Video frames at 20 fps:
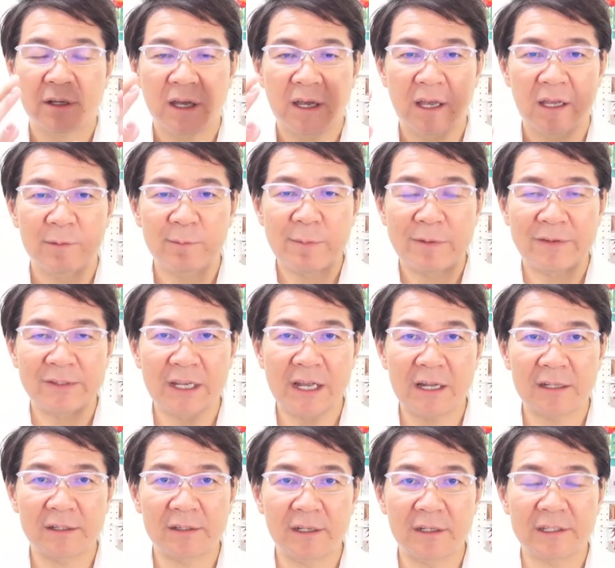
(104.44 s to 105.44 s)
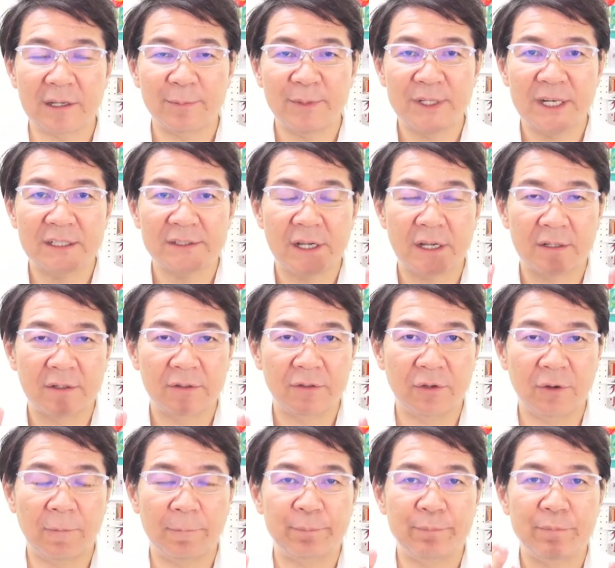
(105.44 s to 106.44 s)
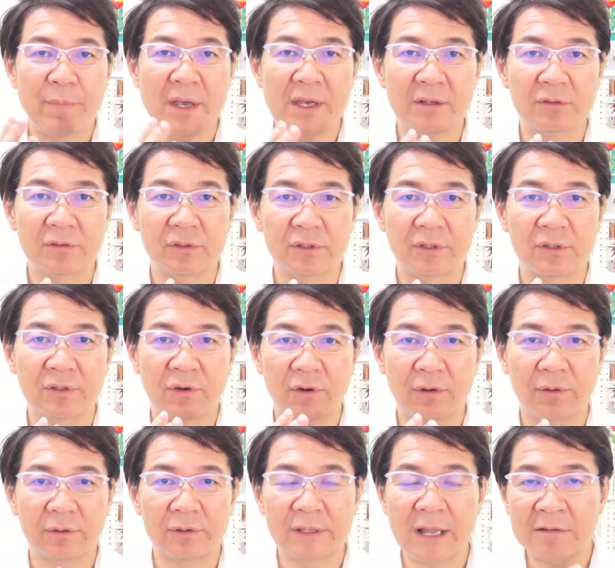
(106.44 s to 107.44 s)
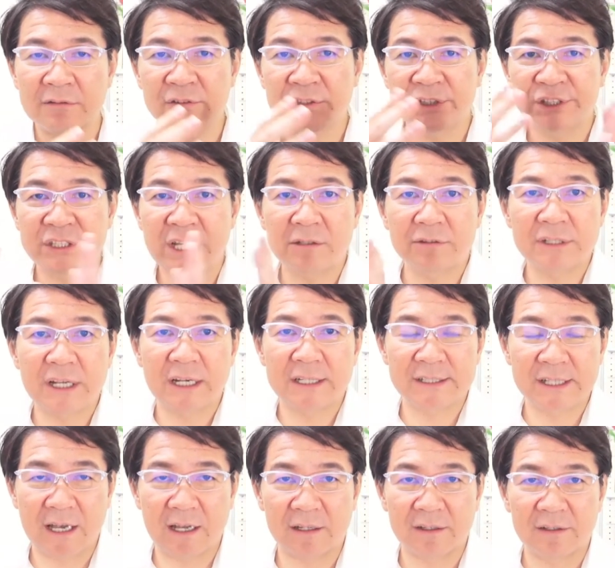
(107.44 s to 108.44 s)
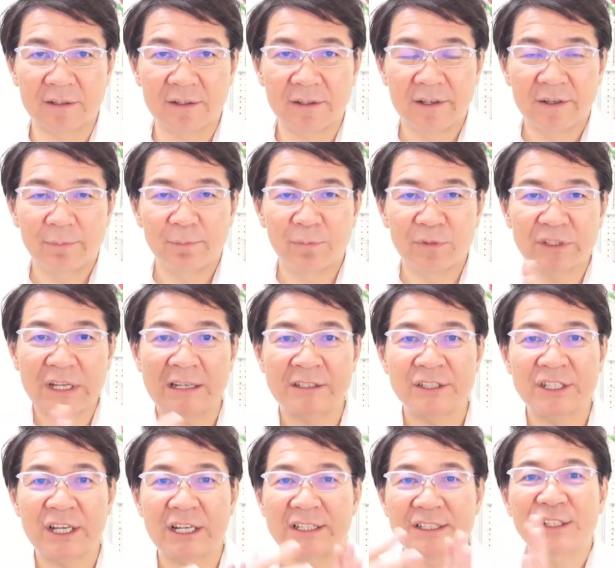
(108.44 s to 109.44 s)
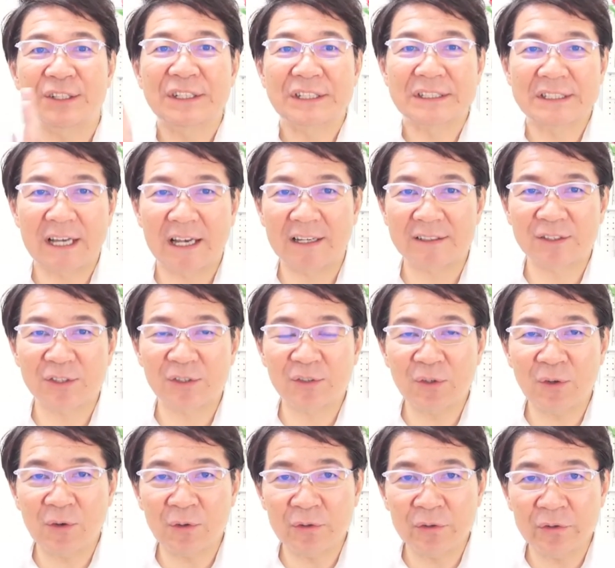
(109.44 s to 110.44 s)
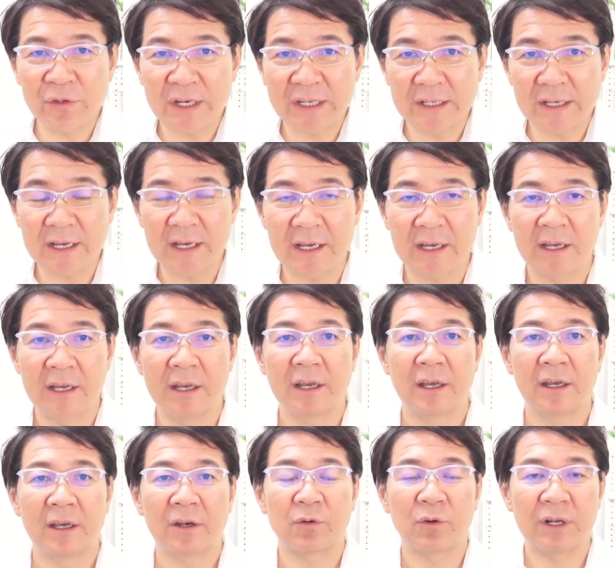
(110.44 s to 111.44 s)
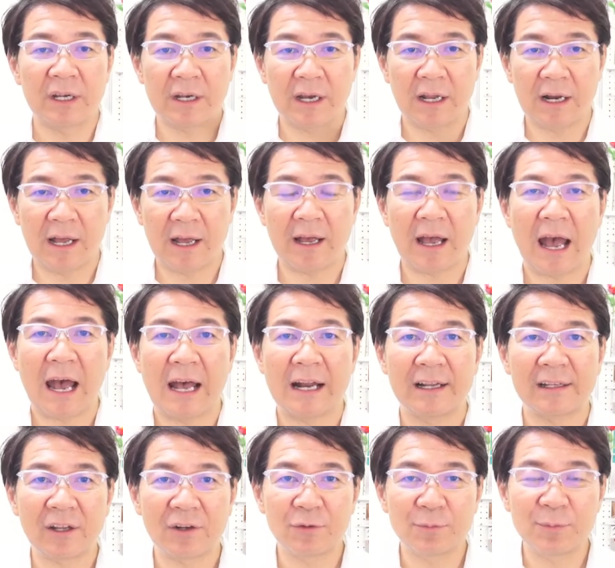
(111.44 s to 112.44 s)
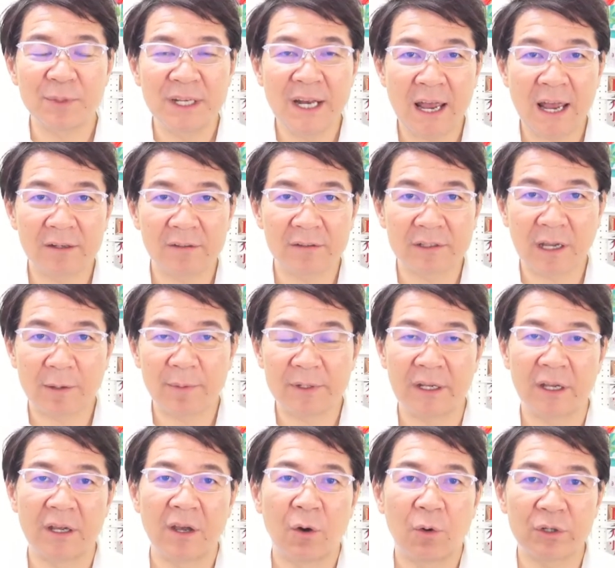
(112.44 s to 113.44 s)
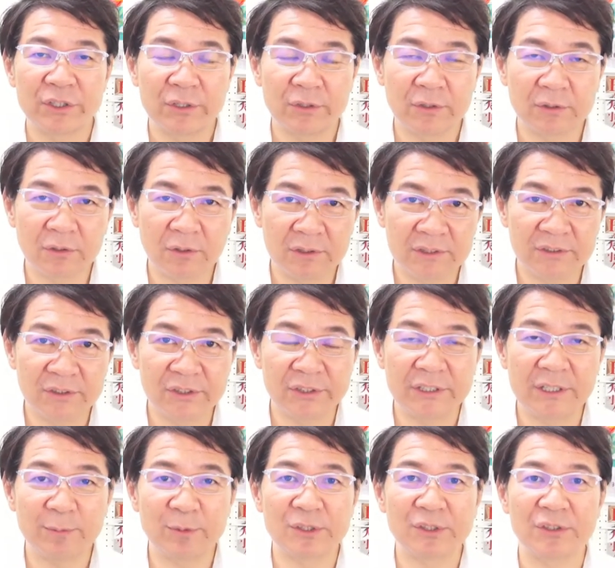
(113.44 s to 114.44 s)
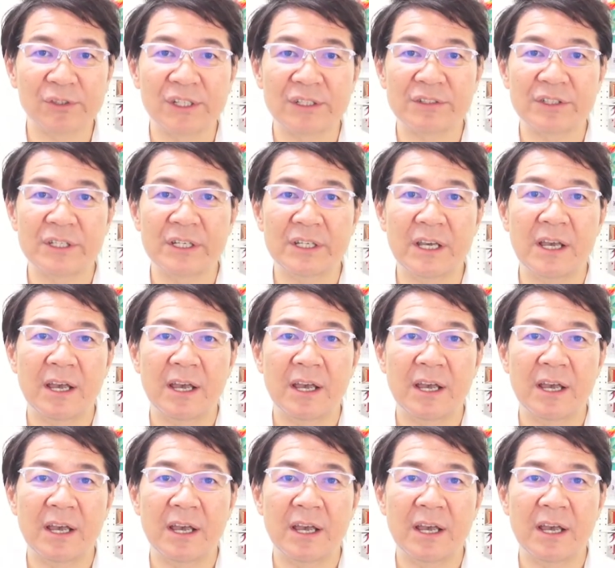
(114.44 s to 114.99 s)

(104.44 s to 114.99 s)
今までやってきた皆さんのメイクというのをなくしてください、もう断捨離してください。その上でこれからあなたの未来のために、お仕事についてもそうですし、